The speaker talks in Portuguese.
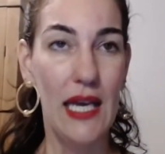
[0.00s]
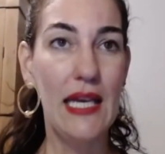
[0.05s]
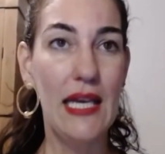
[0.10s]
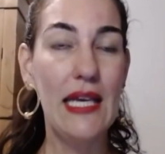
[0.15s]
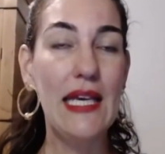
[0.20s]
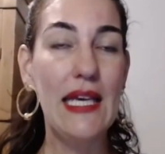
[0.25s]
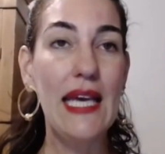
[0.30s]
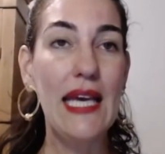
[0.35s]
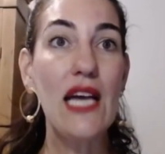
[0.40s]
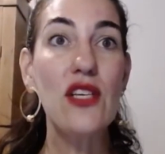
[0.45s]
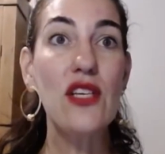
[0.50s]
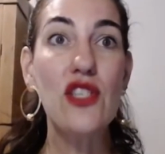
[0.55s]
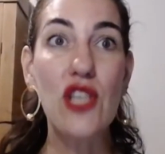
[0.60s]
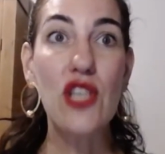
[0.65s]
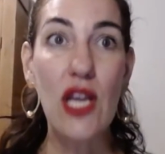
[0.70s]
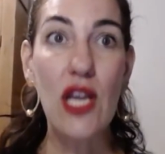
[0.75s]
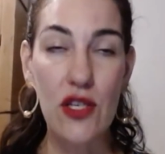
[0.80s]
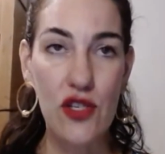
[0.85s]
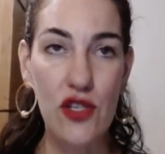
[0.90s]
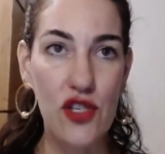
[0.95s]
em que a
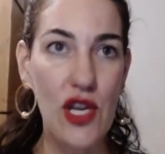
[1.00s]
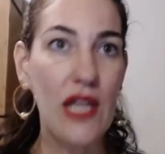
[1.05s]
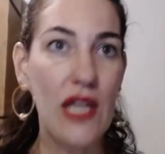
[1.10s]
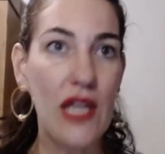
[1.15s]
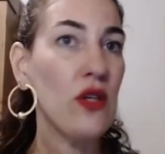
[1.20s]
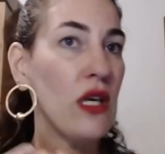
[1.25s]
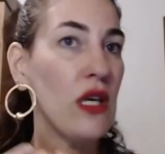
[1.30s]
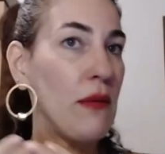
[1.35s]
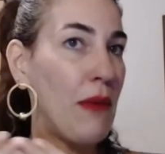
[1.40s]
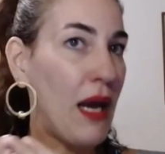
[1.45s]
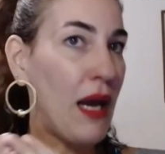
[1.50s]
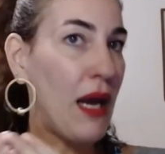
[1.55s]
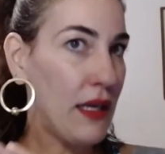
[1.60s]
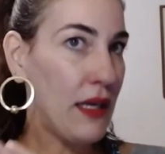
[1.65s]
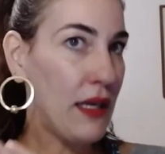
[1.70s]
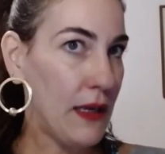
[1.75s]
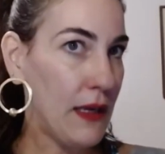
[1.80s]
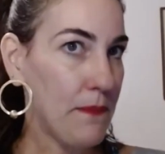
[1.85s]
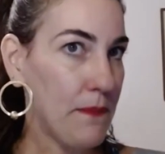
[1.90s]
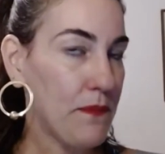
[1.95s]
gente, a dona
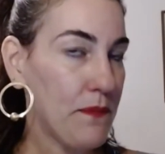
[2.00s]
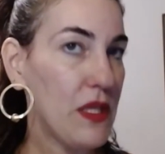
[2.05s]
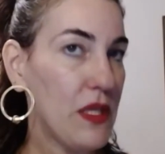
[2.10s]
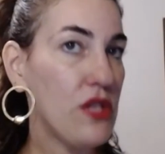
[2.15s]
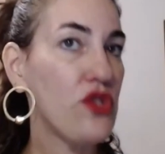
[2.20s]
Maria,